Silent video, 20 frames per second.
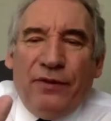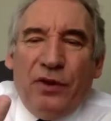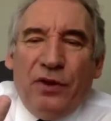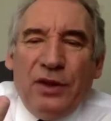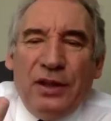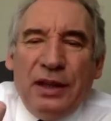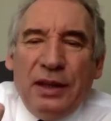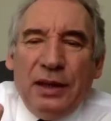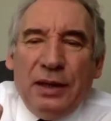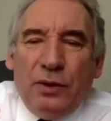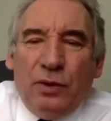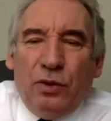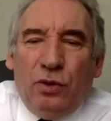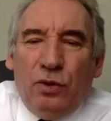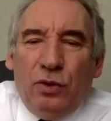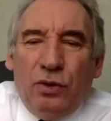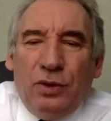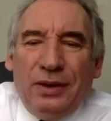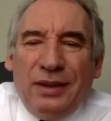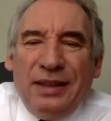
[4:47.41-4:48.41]
venir
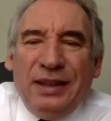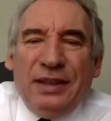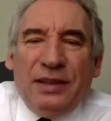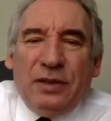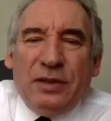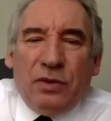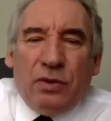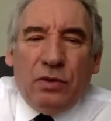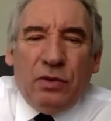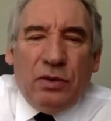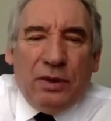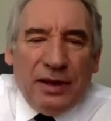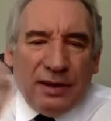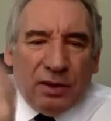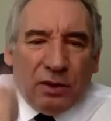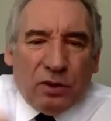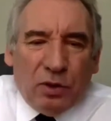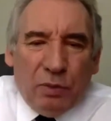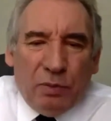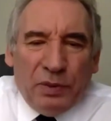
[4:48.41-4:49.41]
du tissu des
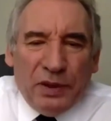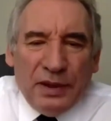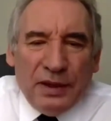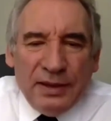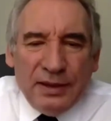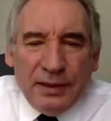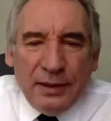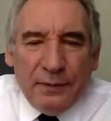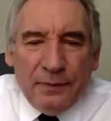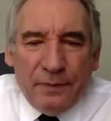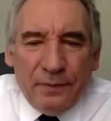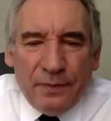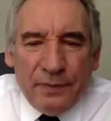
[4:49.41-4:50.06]
entreprises.